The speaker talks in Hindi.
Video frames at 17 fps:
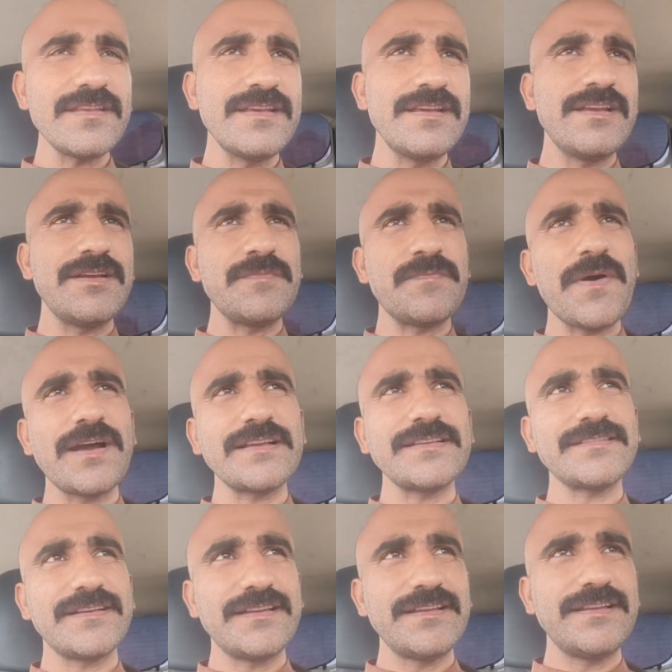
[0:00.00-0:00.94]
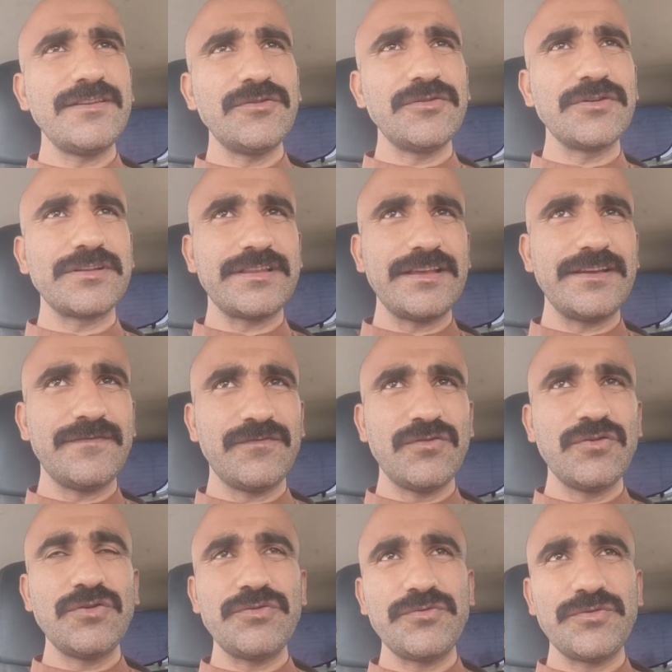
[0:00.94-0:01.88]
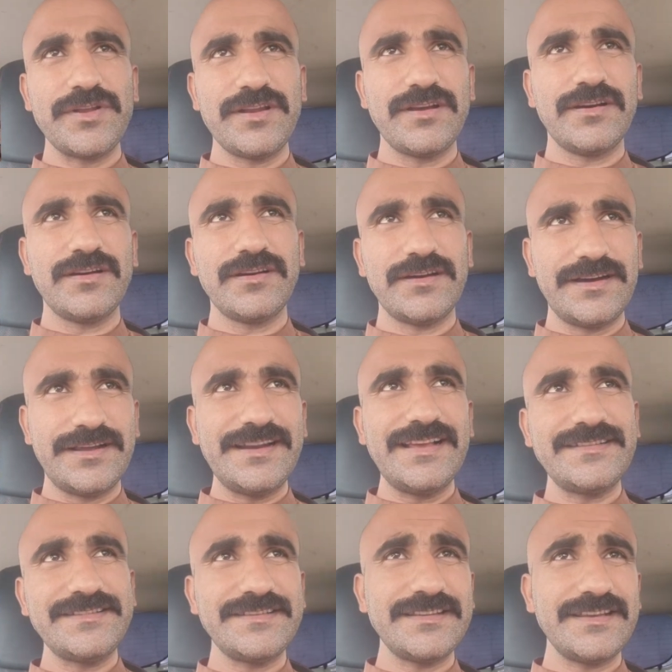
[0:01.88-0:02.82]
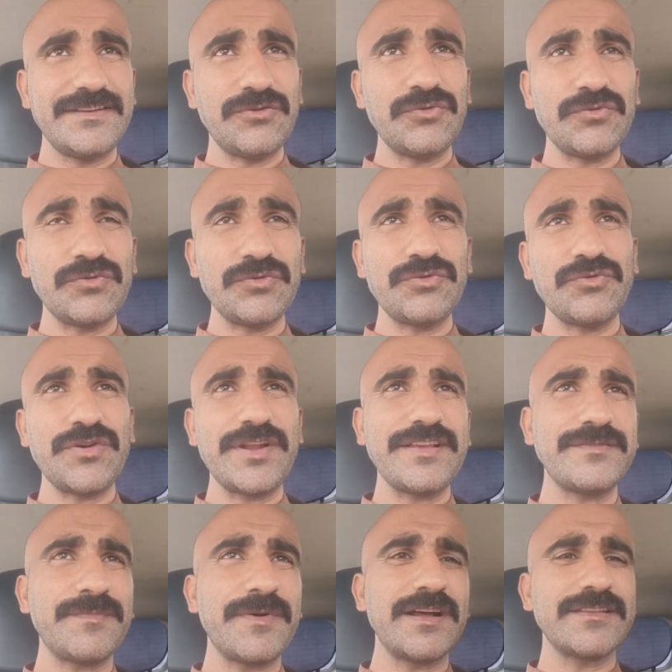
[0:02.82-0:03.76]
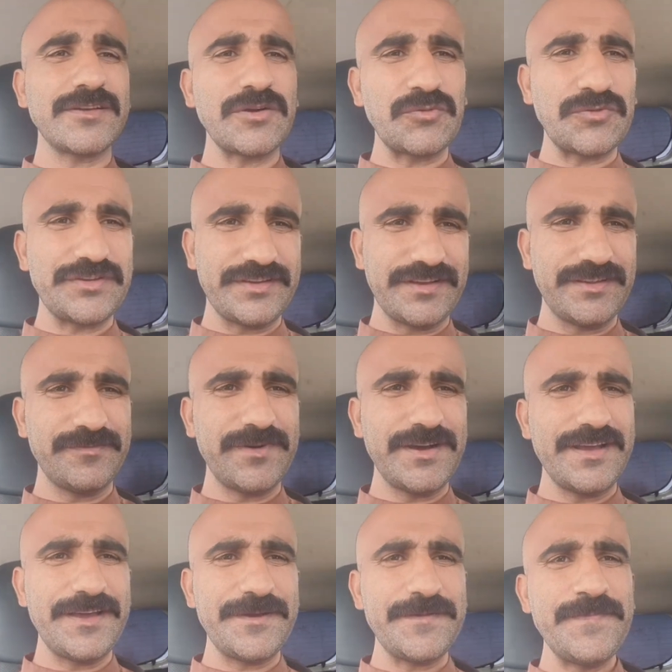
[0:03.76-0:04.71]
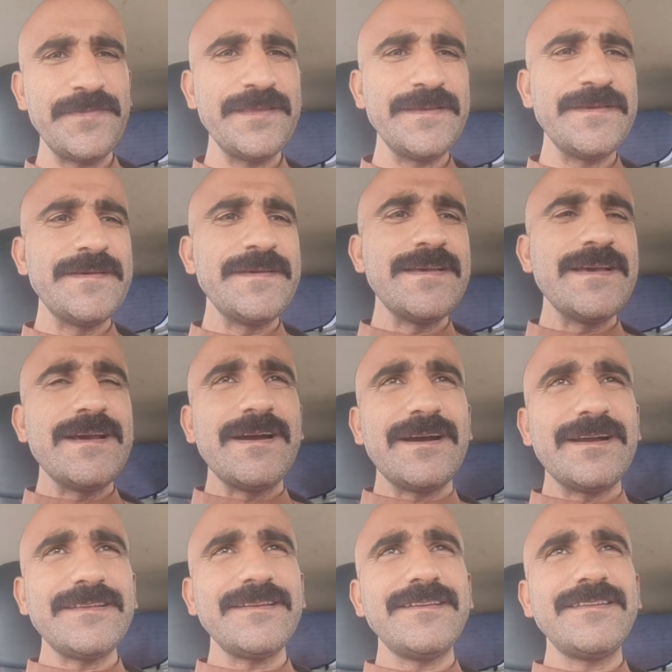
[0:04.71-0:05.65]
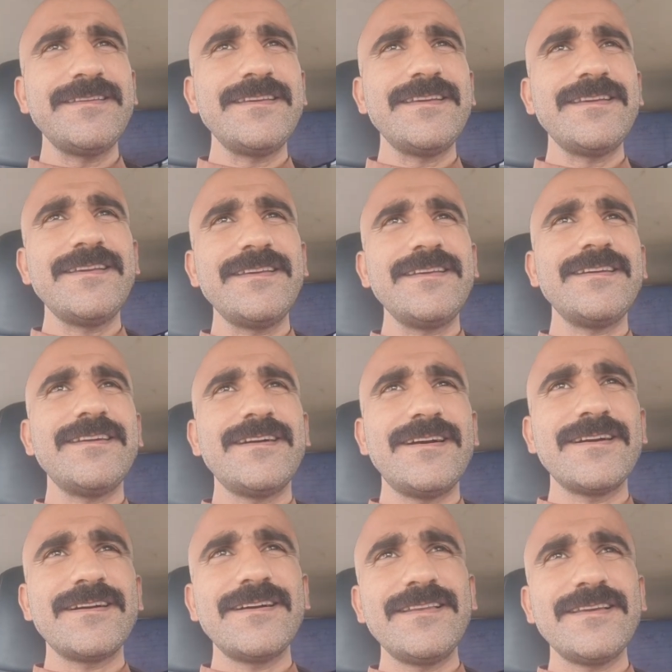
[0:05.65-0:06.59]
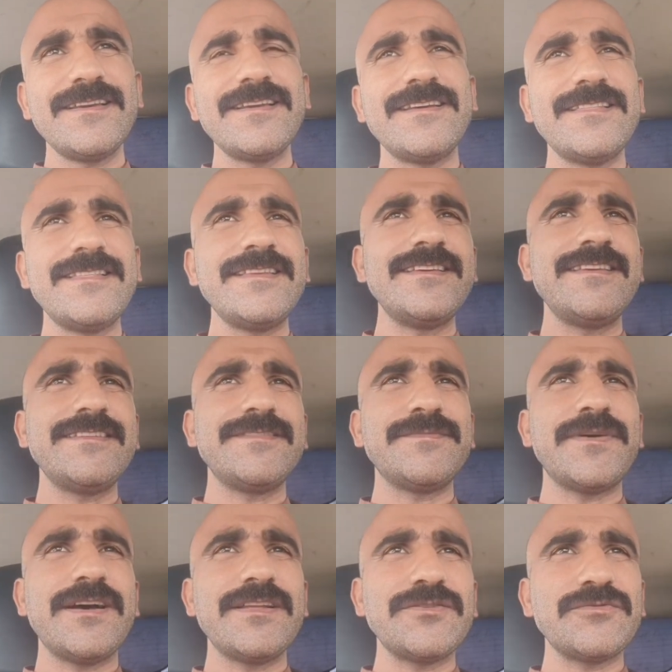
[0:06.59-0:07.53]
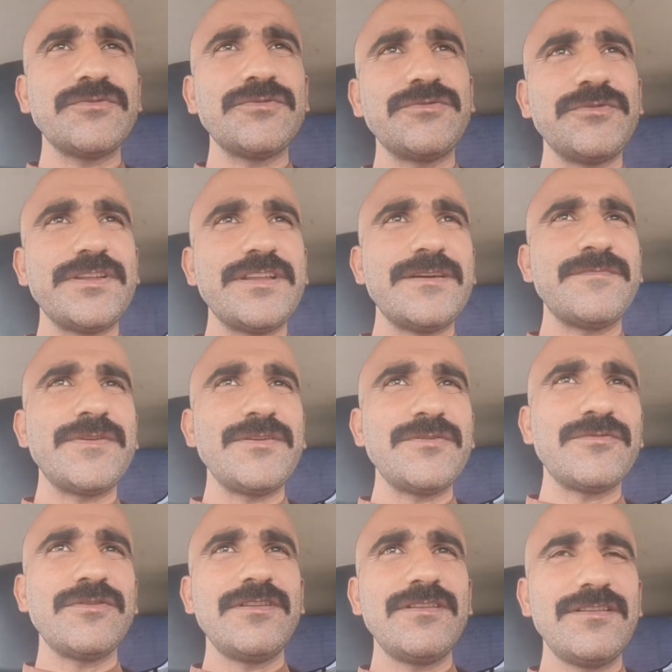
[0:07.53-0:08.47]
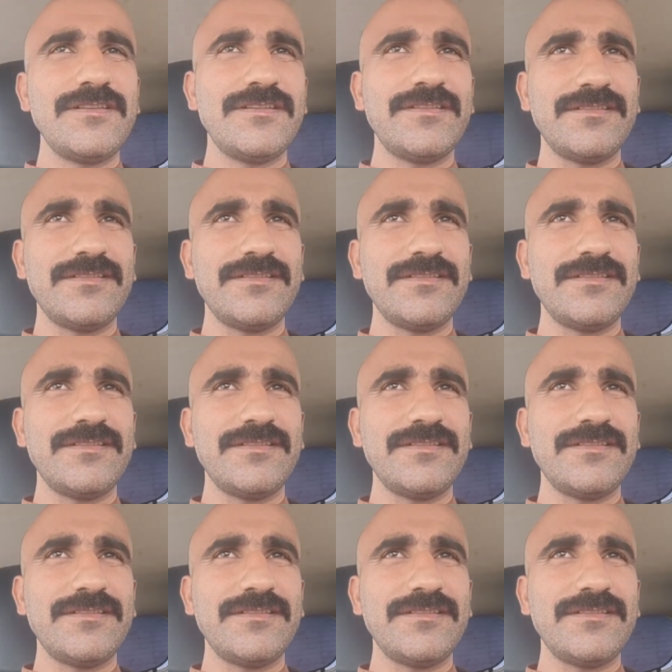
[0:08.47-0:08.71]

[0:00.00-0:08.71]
ए, पाकिस्तानी लोग थे वो जो है ना अनेस्ट थे उनको जो ना इस बात का कोई सदमा है अच्छा ये अकल के अंधे इस बात को जो है ना बिल्कुल